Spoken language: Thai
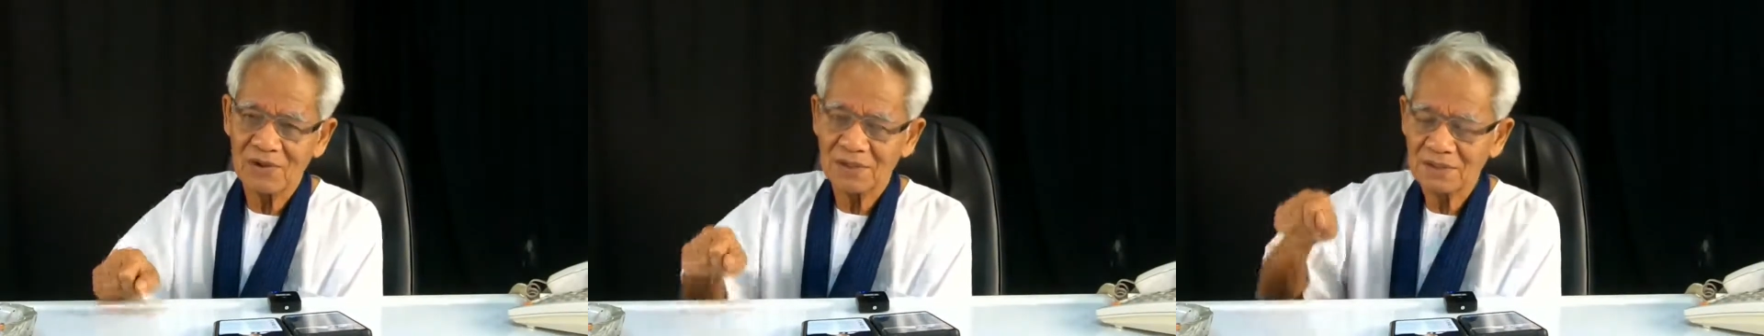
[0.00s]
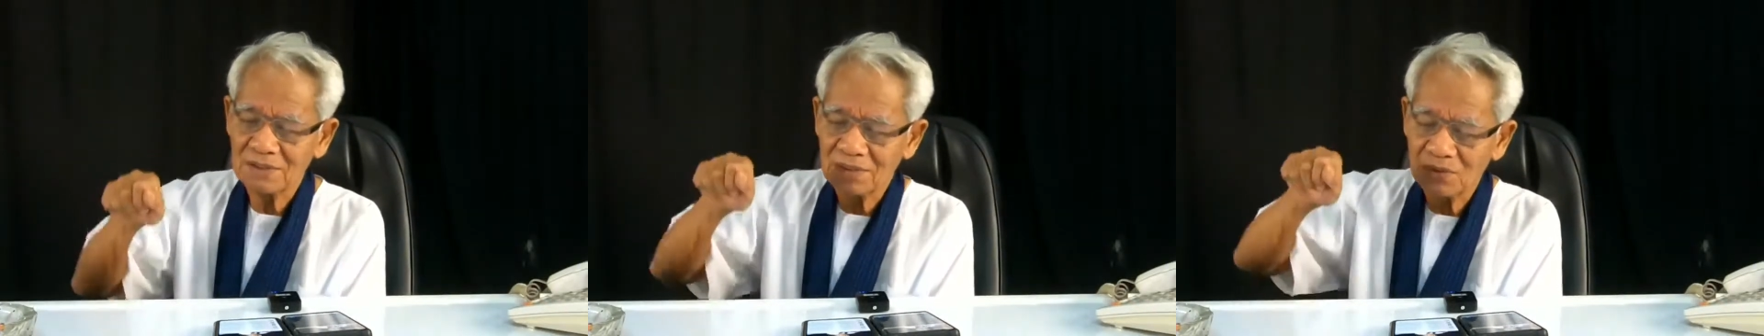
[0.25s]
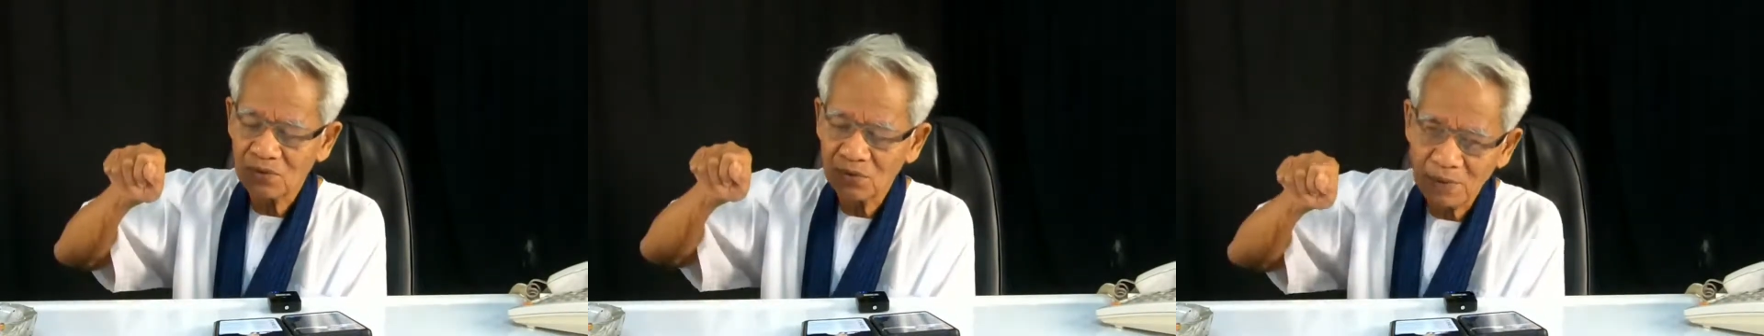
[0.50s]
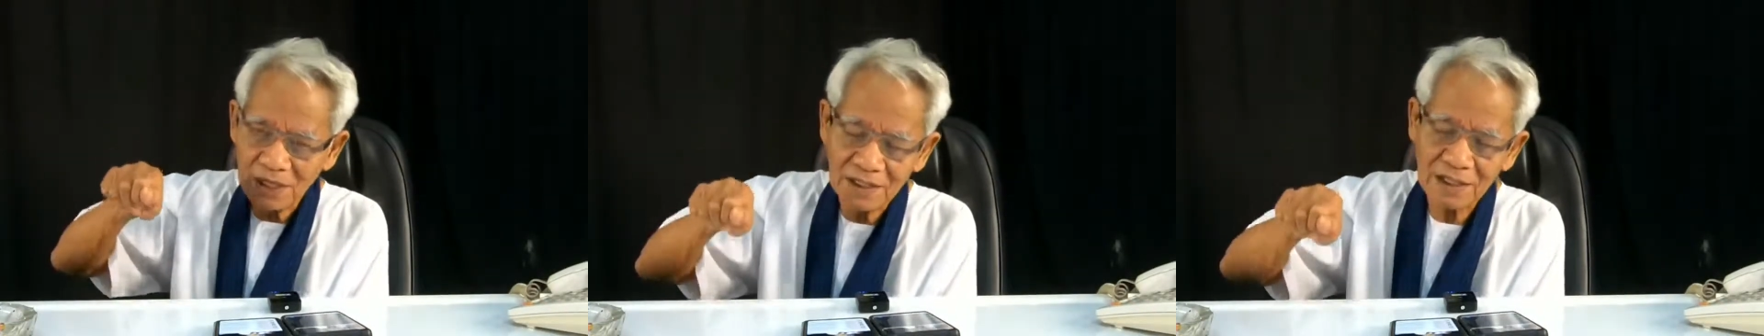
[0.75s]
กว่าที่จะ
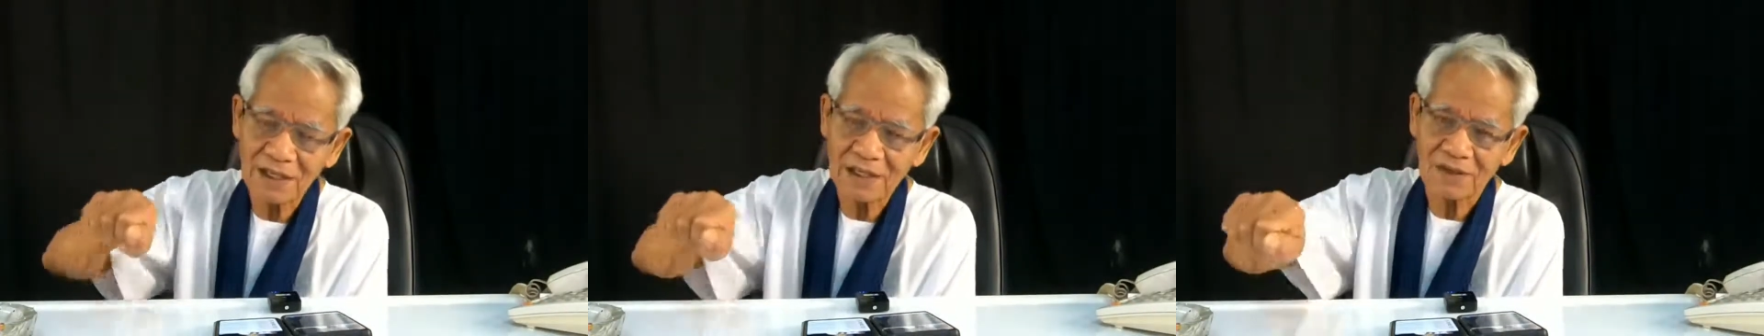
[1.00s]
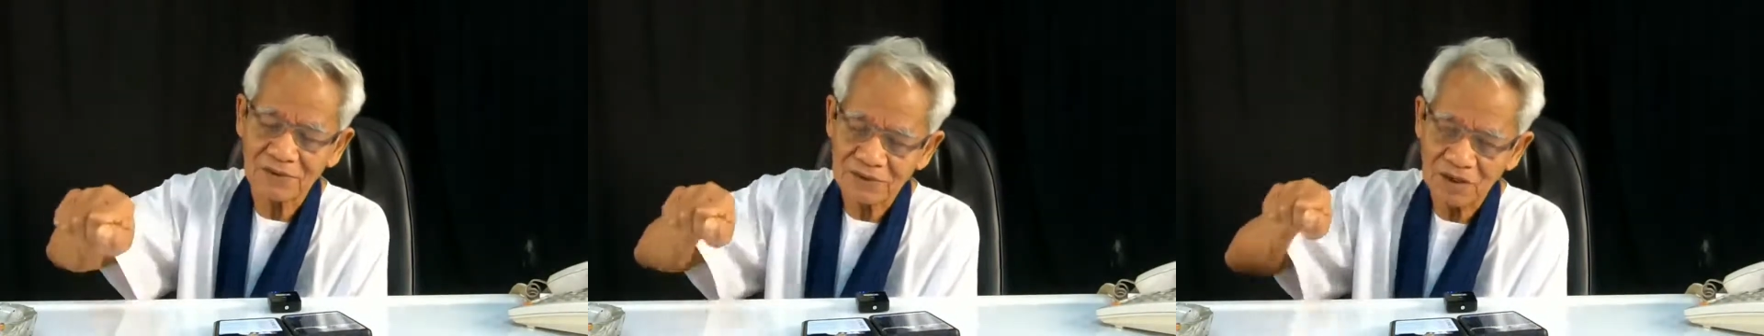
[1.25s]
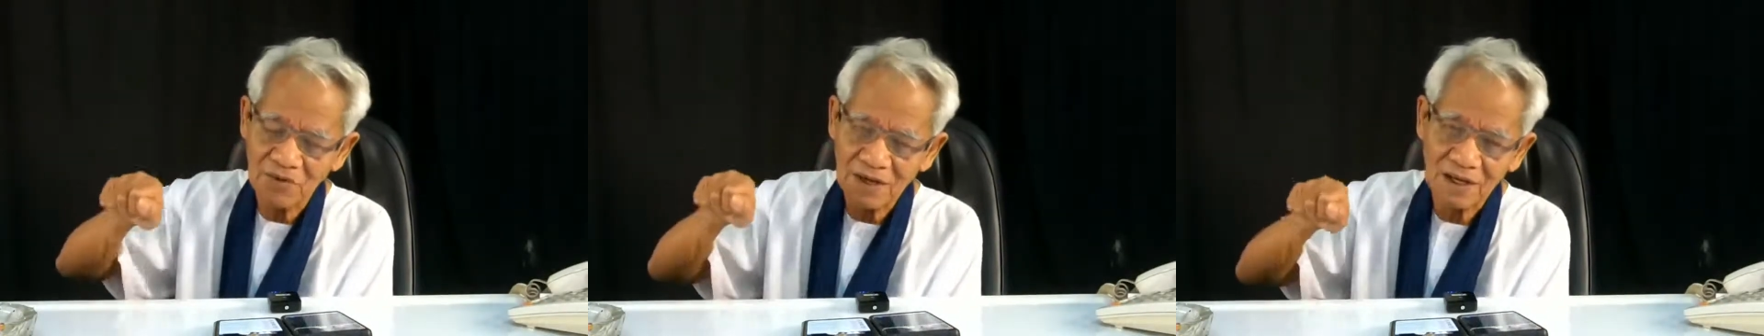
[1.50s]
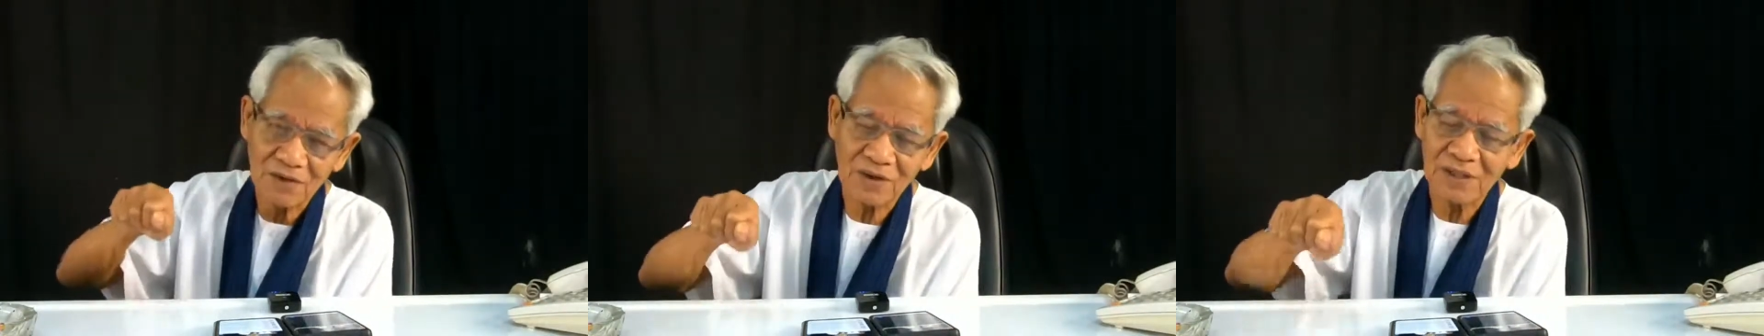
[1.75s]
รู้ไม้ได้ก็ใช้เว
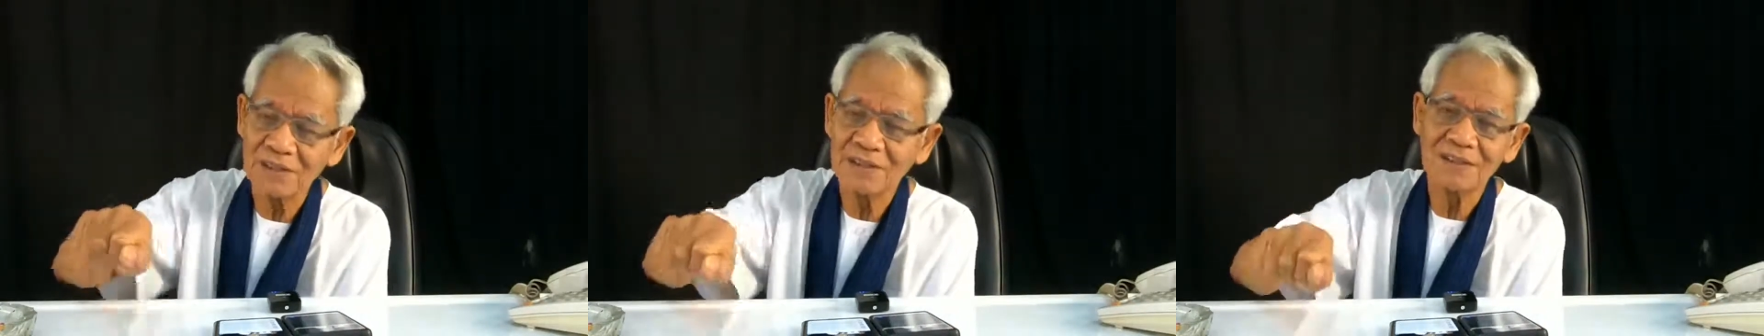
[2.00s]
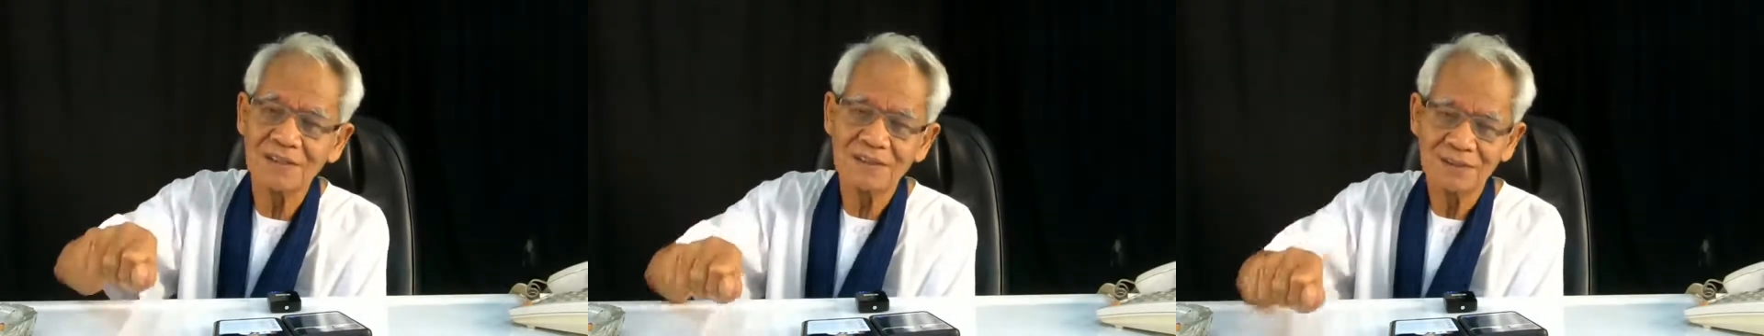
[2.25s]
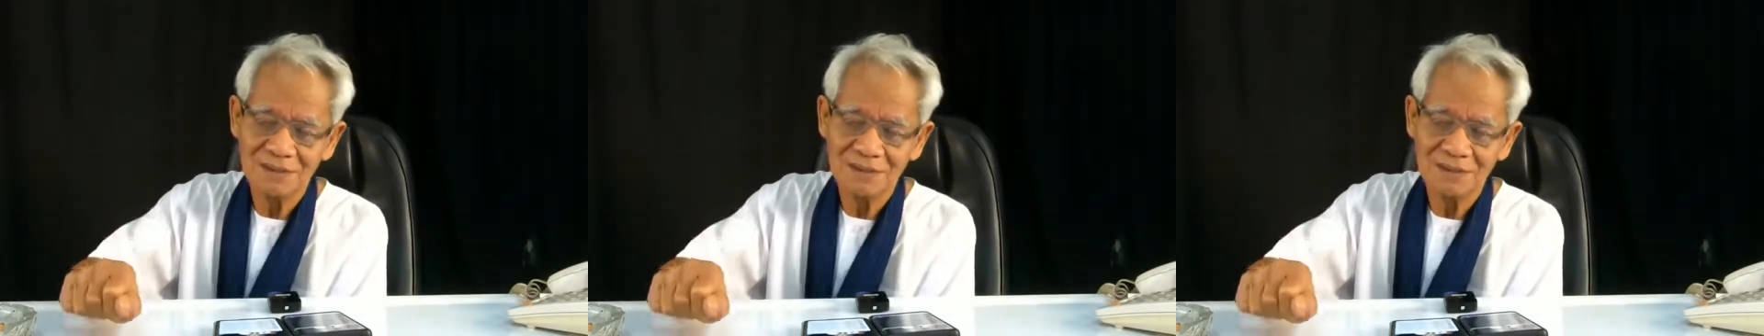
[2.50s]
ลาหน่อยนึง